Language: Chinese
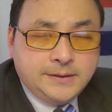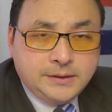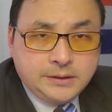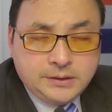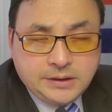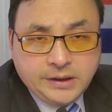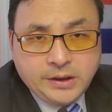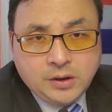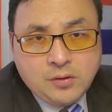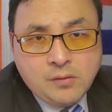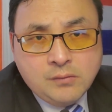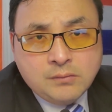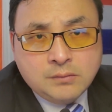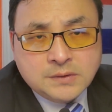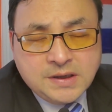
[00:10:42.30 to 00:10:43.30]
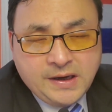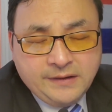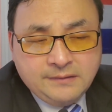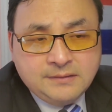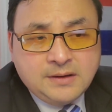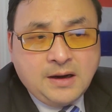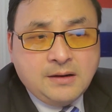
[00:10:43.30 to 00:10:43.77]
给共
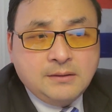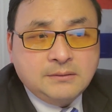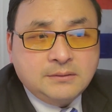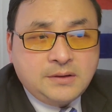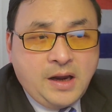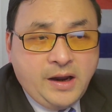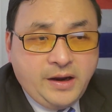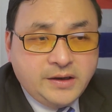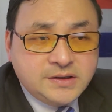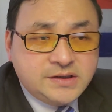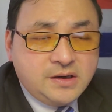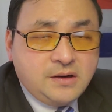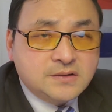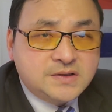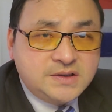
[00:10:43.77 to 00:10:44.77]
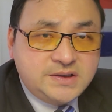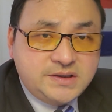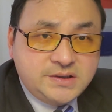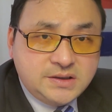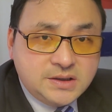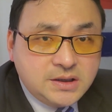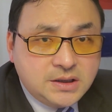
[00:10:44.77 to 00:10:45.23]
产党抬轿
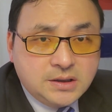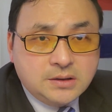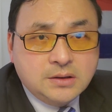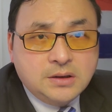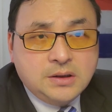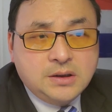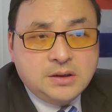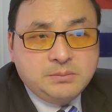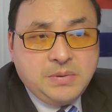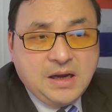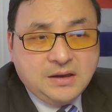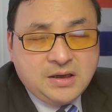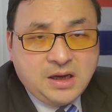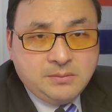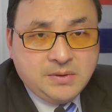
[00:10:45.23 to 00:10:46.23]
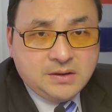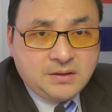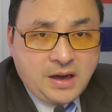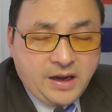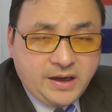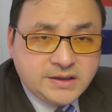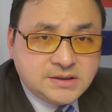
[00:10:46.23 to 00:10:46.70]
洗地，把他们
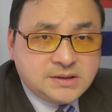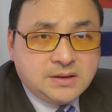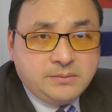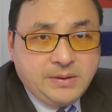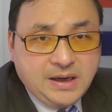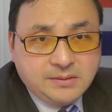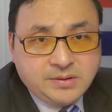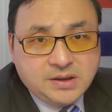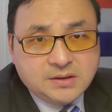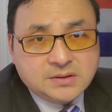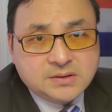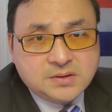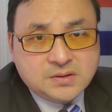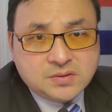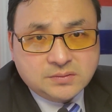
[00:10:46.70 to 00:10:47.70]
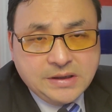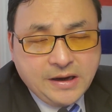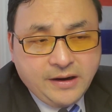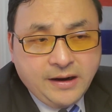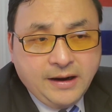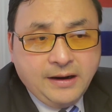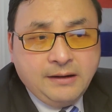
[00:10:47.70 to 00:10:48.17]
抬进了摆平中
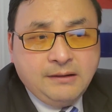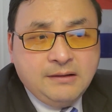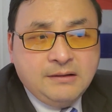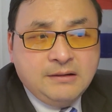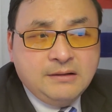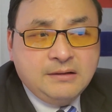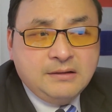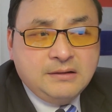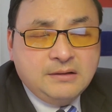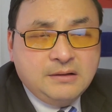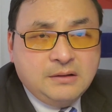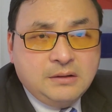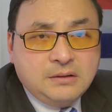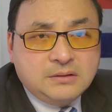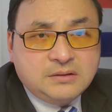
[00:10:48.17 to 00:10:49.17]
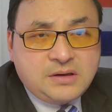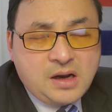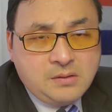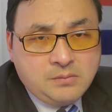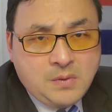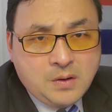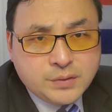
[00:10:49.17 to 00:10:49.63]
南海。
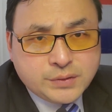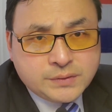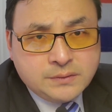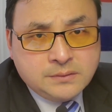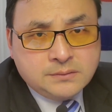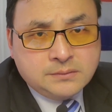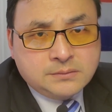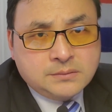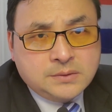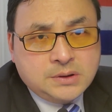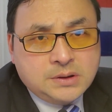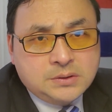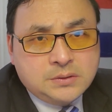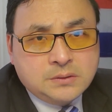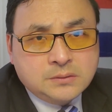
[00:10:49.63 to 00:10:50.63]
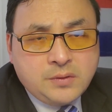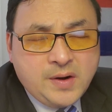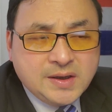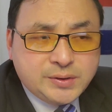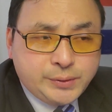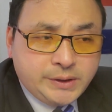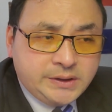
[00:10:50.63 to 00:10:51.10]
当毛泽东垄
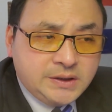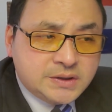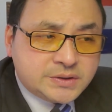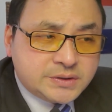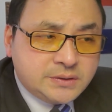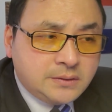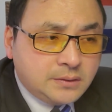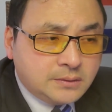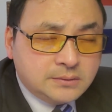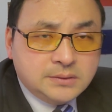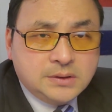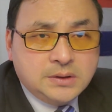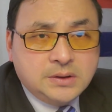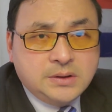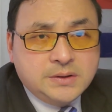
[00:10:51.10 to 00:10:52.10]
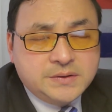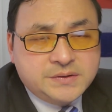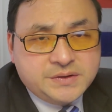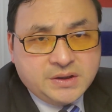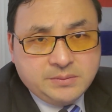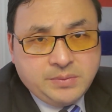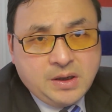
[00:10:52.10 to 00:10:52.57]
断权力之后，
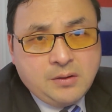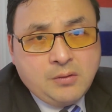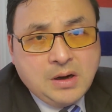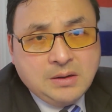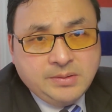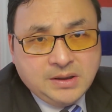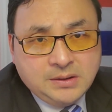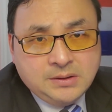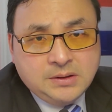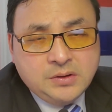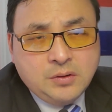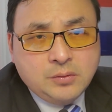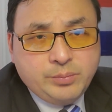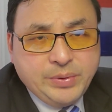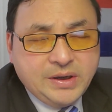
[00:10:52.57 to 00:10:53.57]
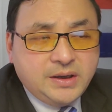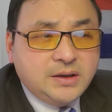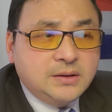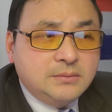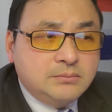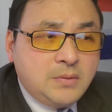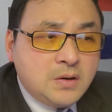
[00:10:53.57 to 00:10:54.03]
这帮花瓶又
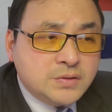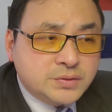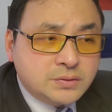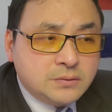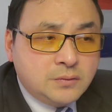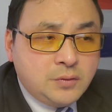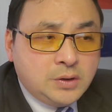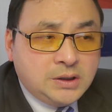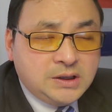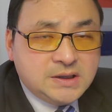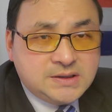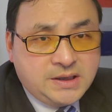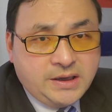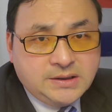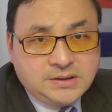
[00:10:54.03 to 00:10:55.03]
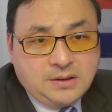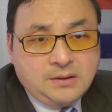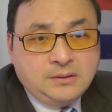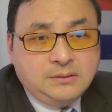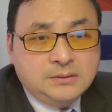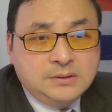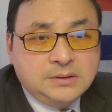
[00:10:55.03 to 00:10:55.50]
被毛泽东过河拆桥，